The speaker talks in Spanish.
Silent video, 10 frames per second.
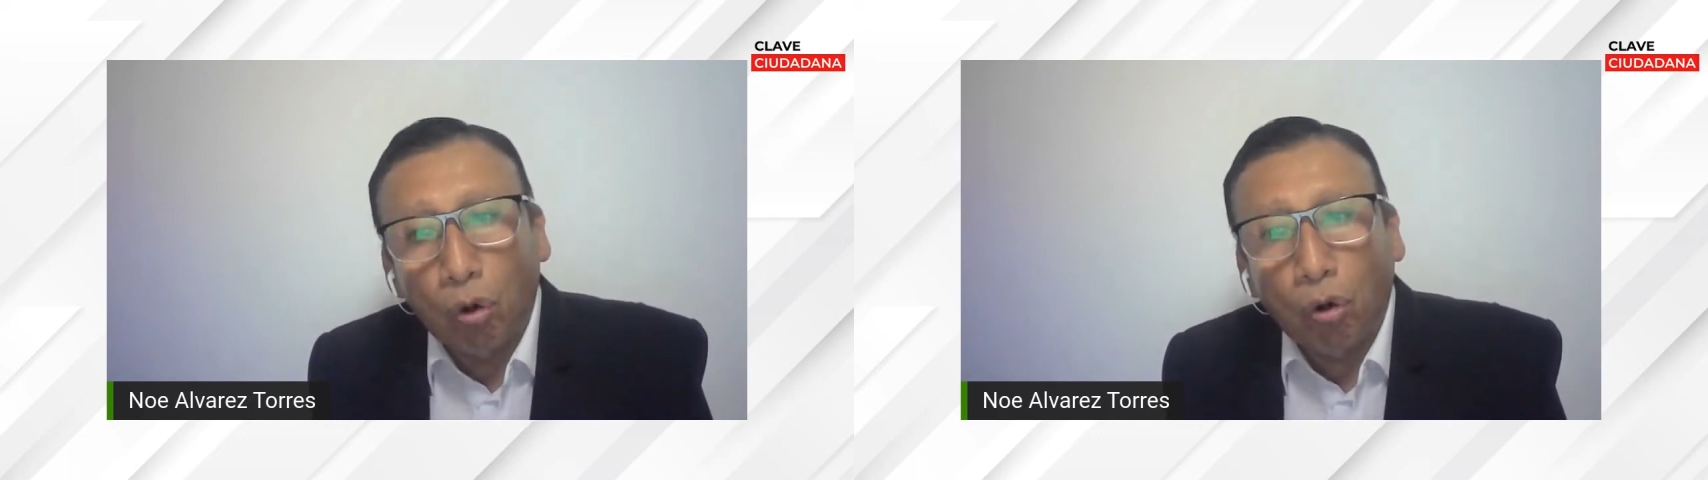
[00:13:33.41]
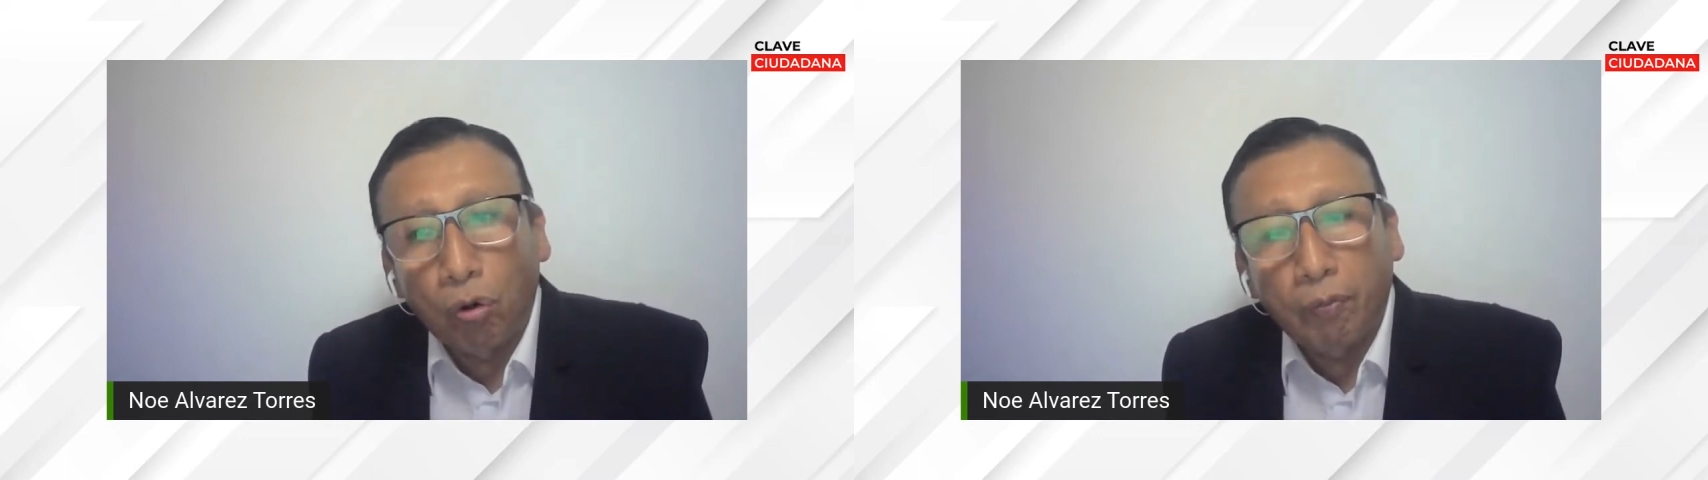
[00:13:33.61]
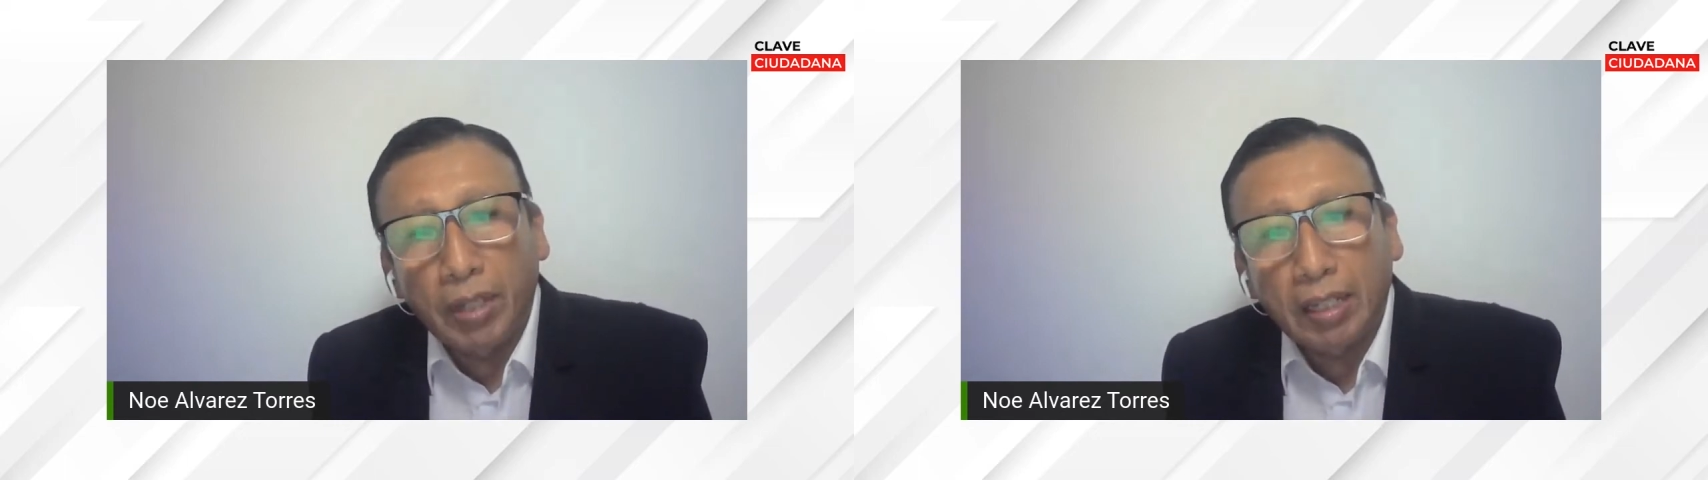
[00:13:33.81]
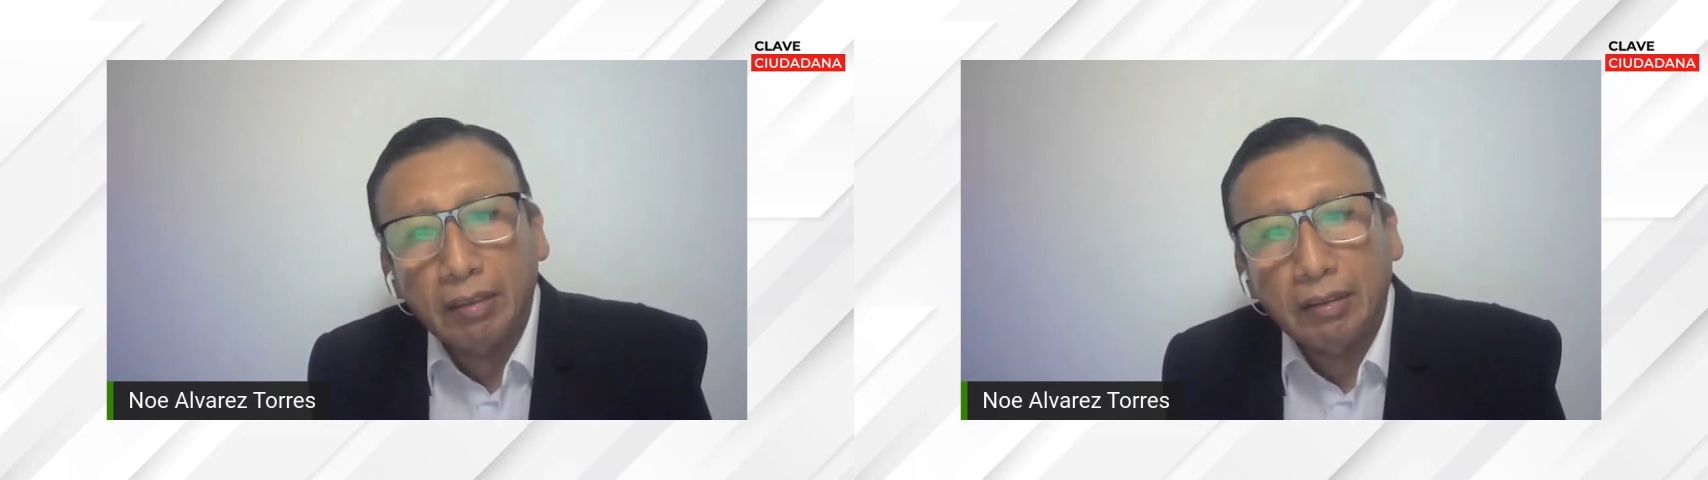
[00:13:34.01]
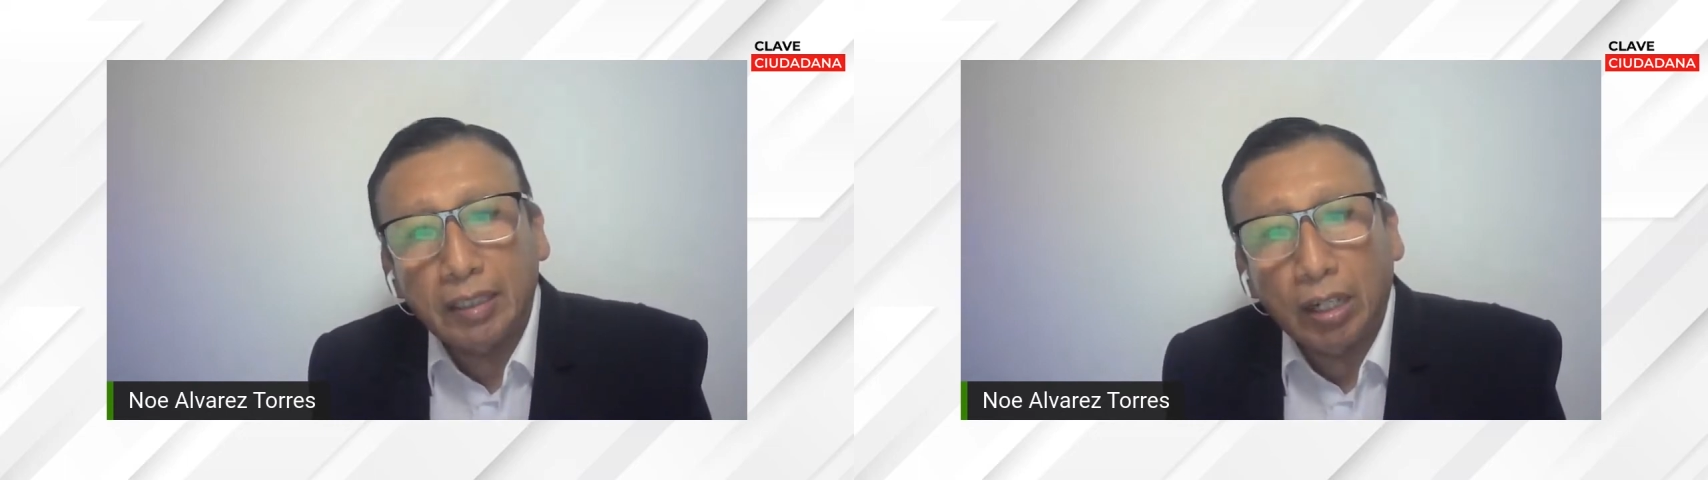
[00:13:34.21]
con
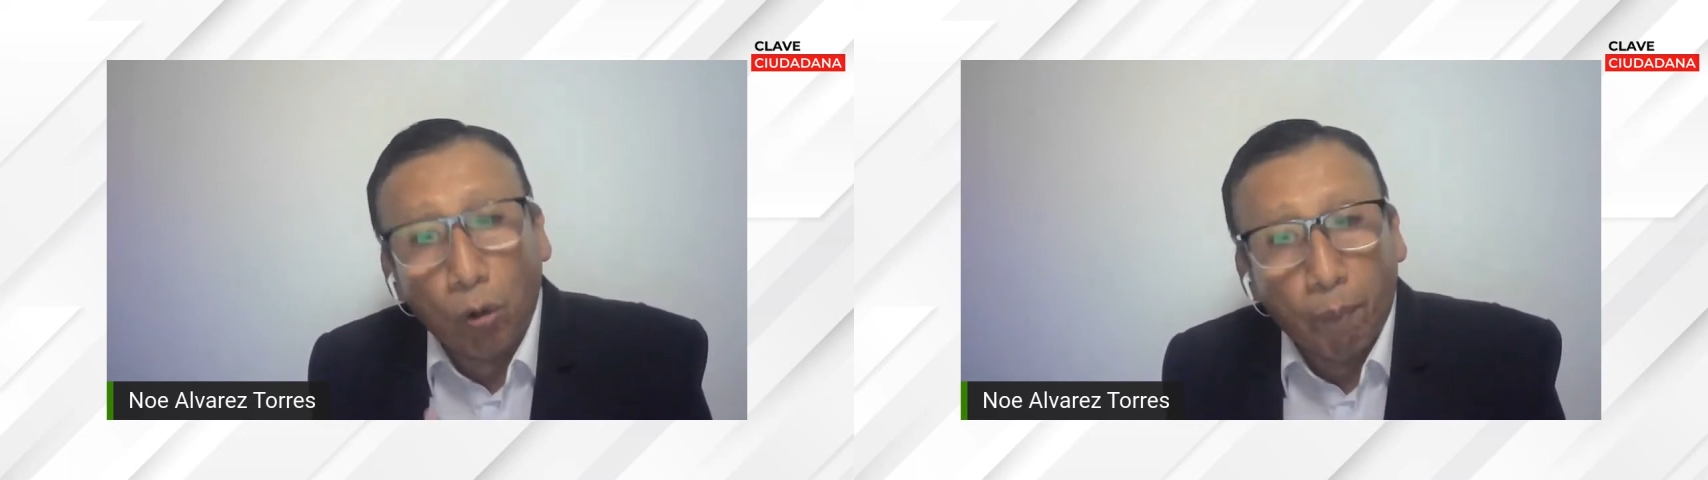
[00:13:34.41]
este,